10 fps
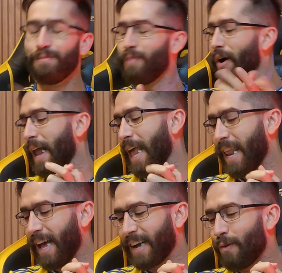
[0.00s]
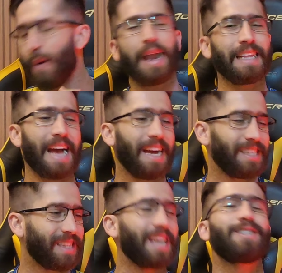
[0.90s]
Bom, galera,
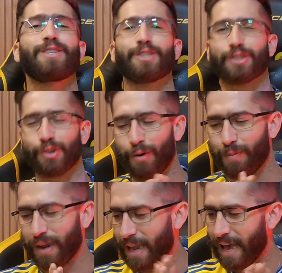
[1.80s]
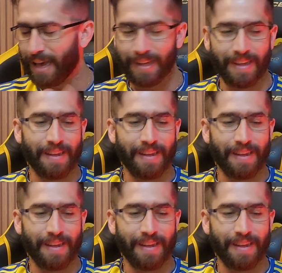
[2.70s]
qualidade tem de sobra, né?